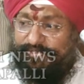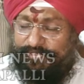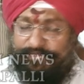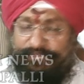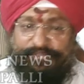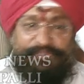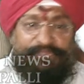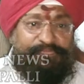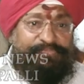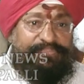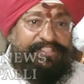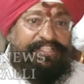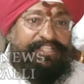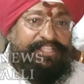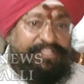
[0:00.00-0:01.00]
ఈరోజు
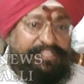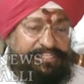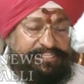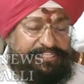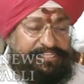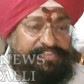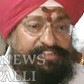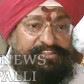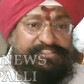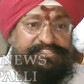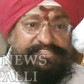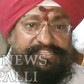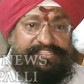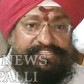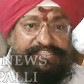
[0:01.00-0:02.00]
వీడికి
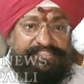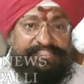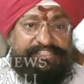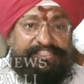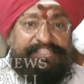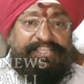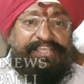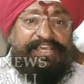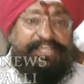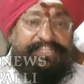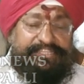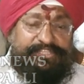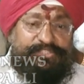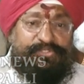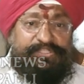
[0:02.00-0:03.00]
రావడం జరిగింది
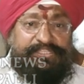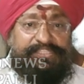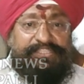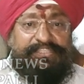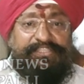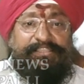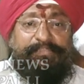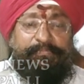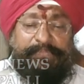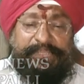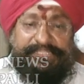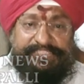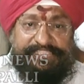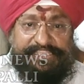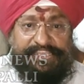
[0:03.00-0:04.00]
అందరితోటి
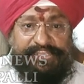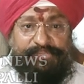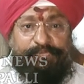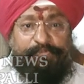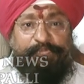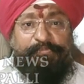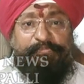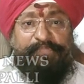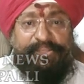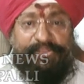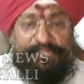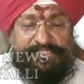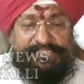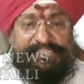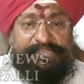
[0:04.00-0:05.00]
పరిచయాలు
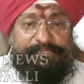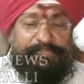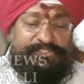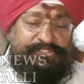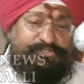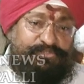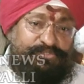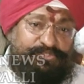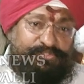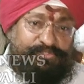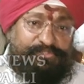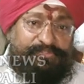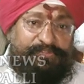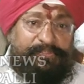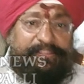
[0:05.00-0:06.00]
మళ్ళొక్కసారి
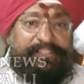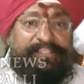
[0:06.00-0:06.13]
పెంచుకుంటూ